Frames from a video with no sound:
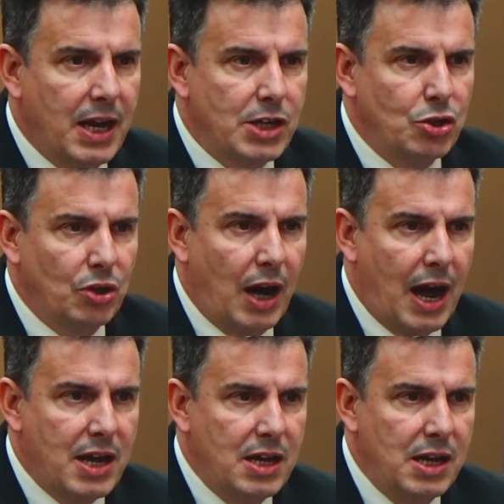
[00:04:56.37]
De
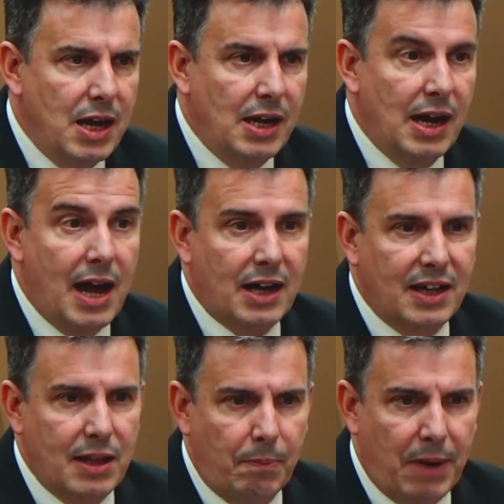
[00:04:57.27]
hecho, ahí en el
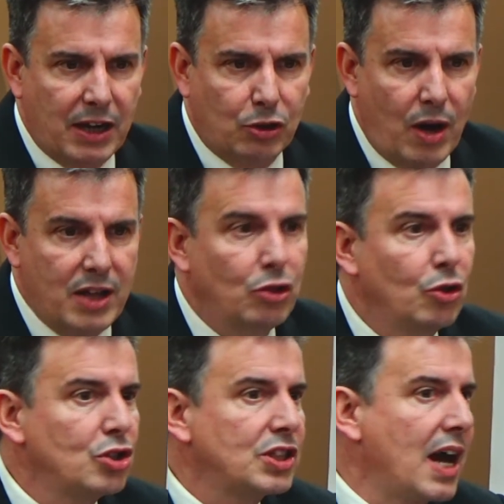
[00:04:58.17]
arca del pacto
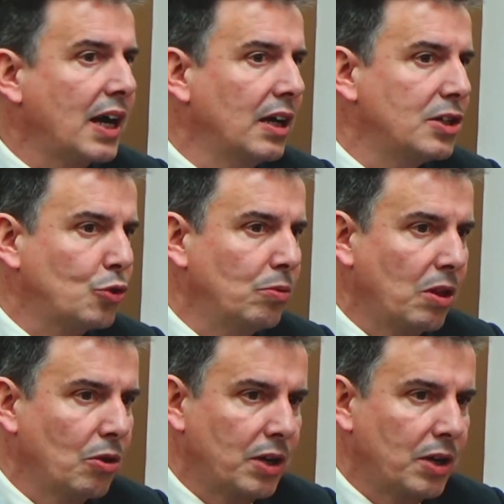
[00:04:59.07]
hay dos ángeles